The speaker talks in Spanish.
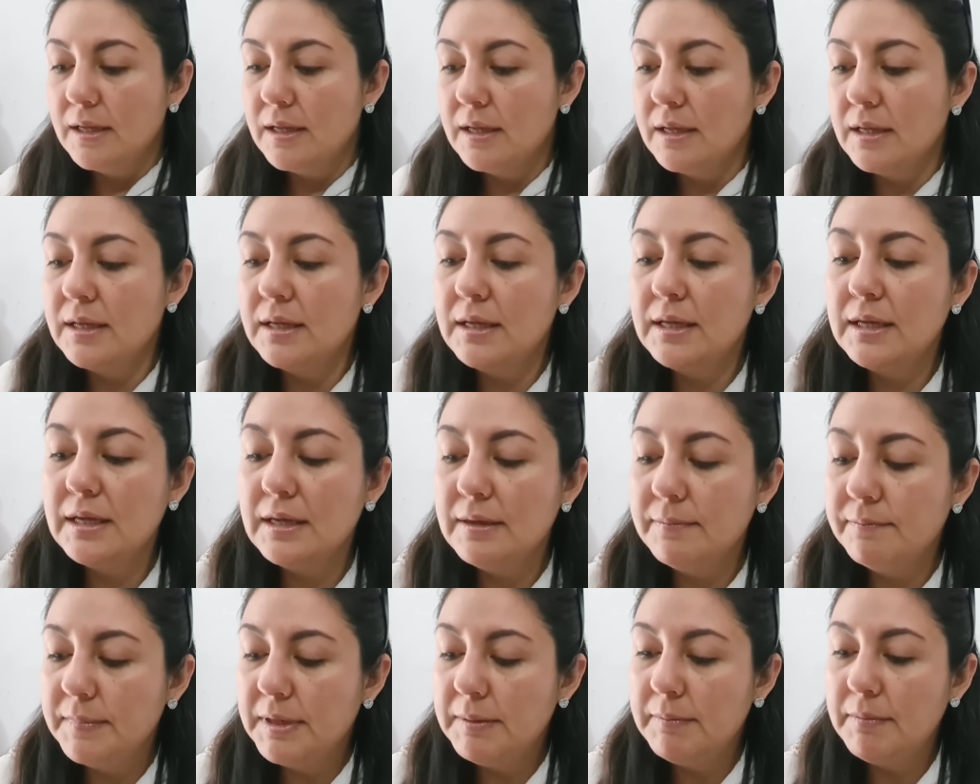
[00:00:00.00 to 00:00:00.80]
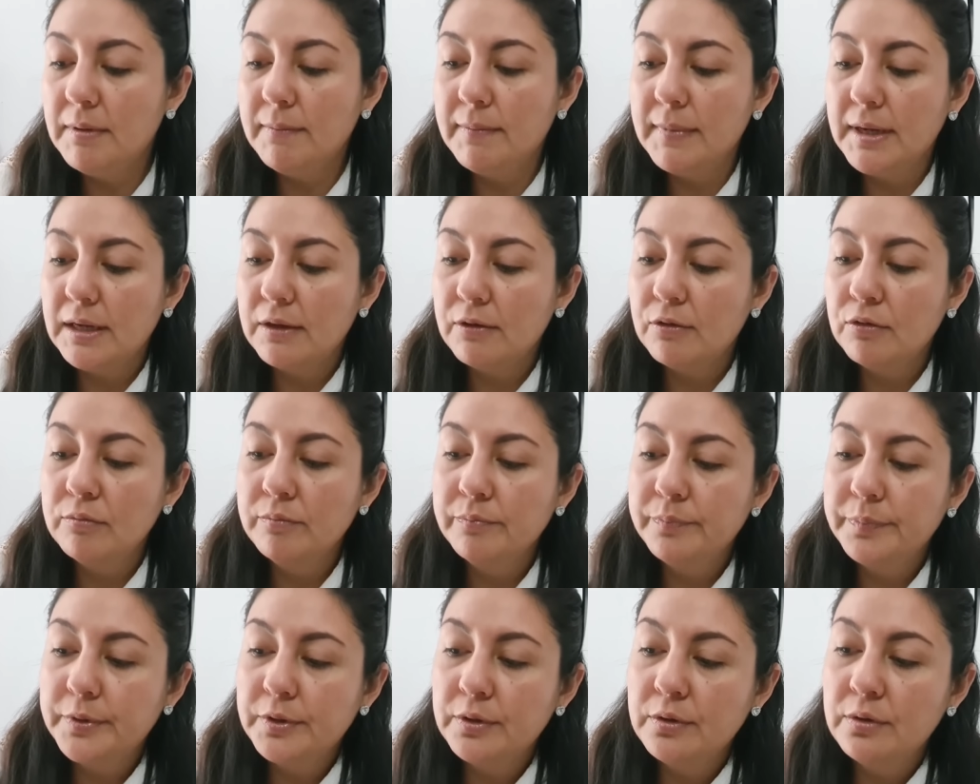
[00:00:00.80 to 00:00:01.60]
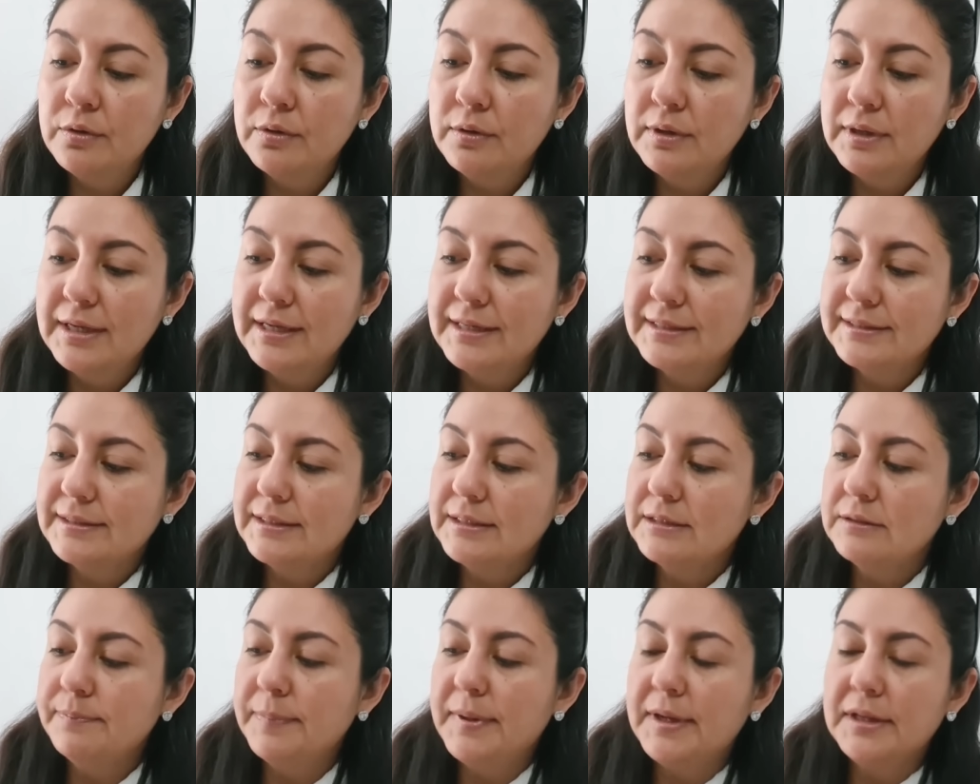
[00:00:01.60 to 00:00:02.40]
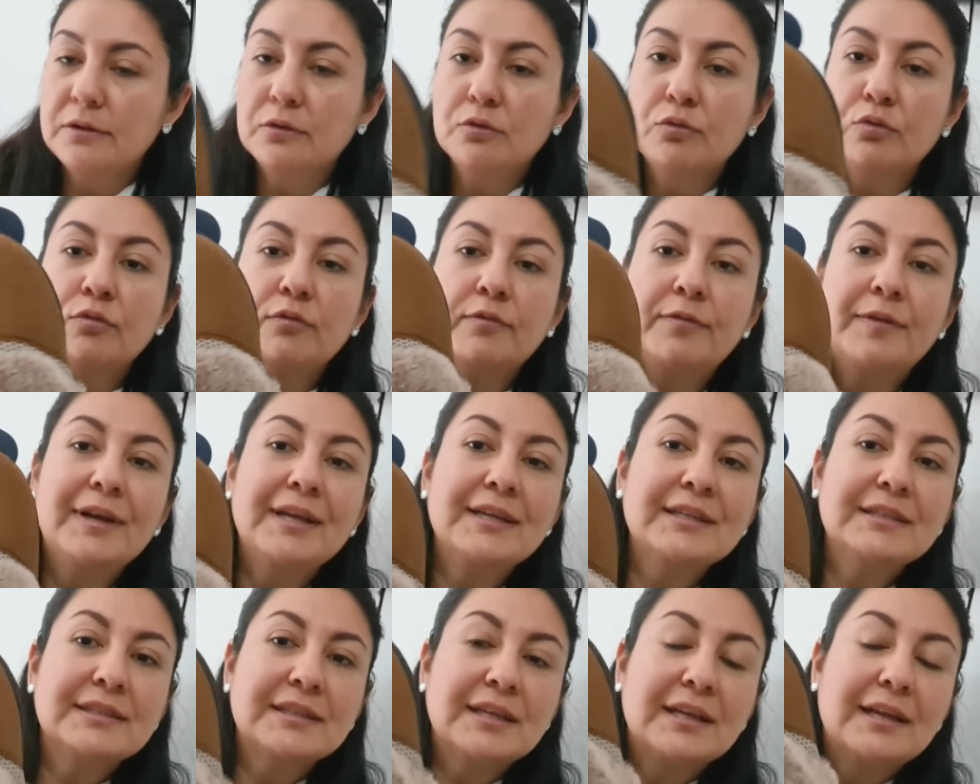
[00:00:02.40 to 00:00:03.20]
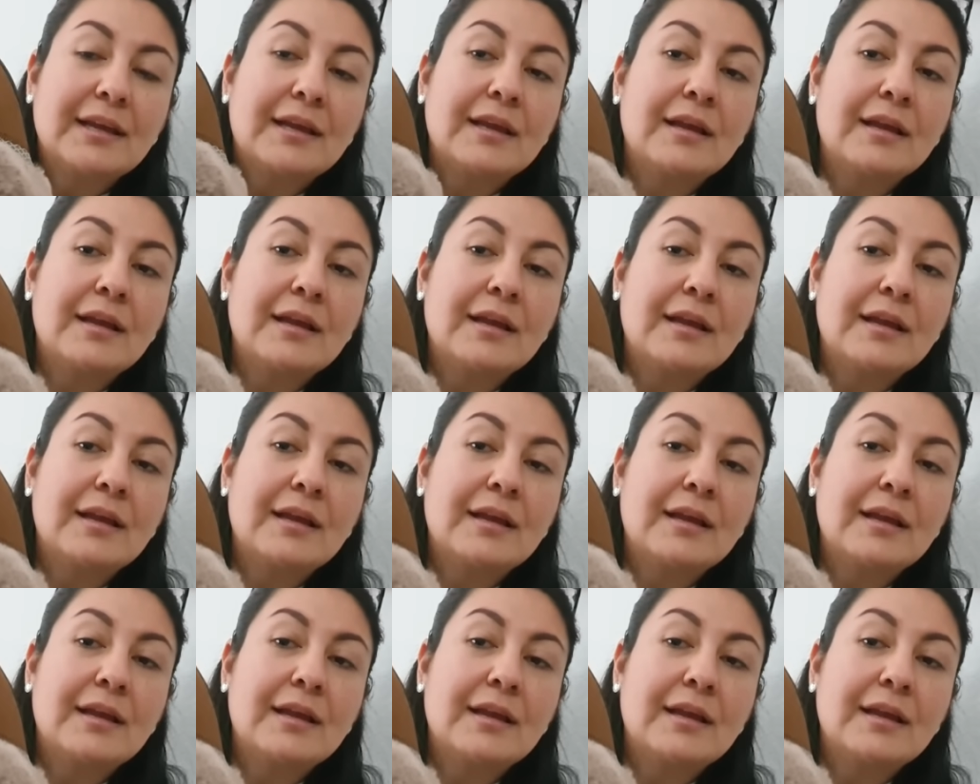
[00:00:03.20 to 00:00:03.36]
Y mi mamá compró estas pantuflas